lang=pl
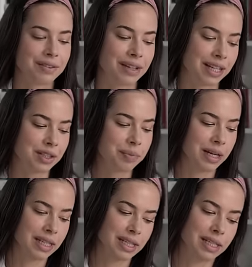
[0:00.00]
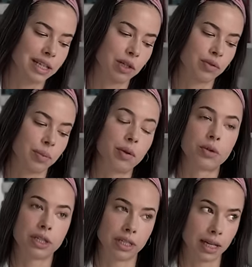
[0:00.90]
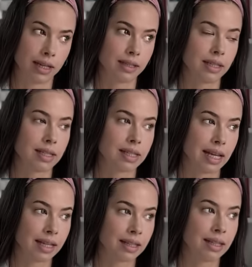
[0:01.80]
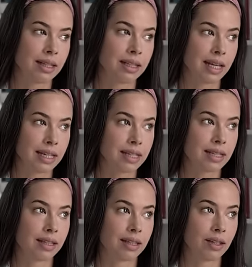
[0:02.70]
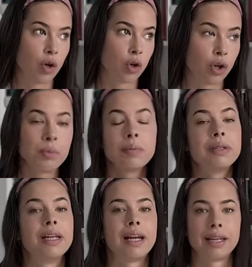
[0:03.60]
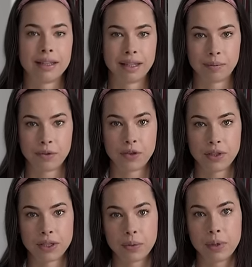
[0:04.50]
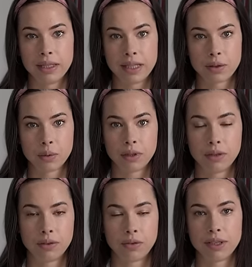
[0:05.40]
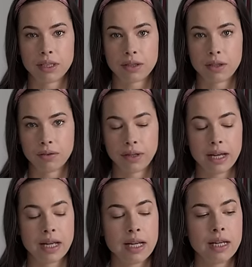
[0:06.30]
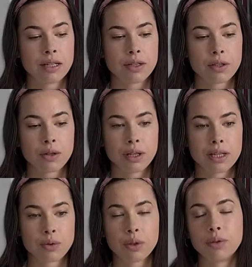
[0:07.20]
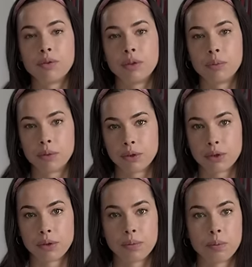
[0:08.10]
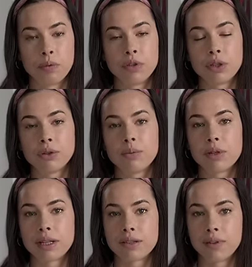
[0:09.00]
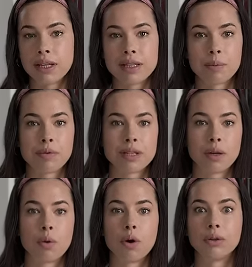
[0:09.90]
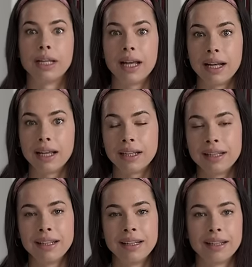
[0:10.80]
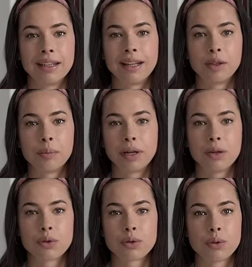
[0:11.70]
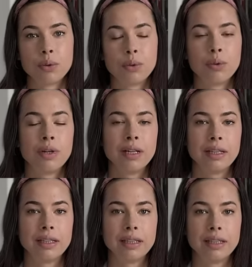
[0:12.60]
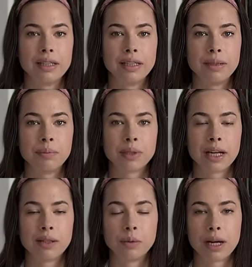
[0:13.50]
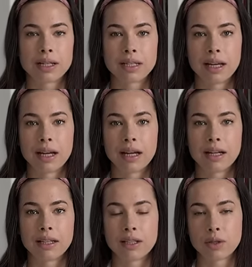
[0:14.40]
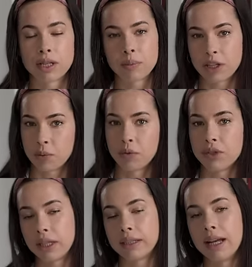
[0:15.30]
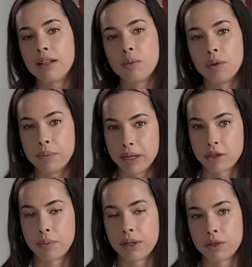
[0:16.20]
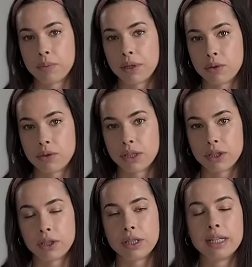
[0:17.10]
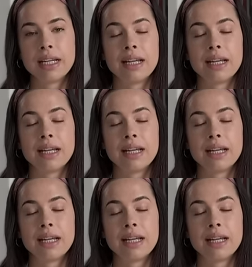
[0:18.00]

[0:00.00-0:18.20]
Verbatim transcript: W każdym razie dzisiaj rozmawiamy o śnie. Sen jest y, ogromnym trendem w świecie wellnessu i w świecie zdrowia co jest cudowną wiadomością. Mówi się o tym coraz więcej, powstają hotele e, dla dobrego snu e, i ta edukacja jest coraz bardziej powszechna. To mnie bardzo, bardzo, bardzo cieszy.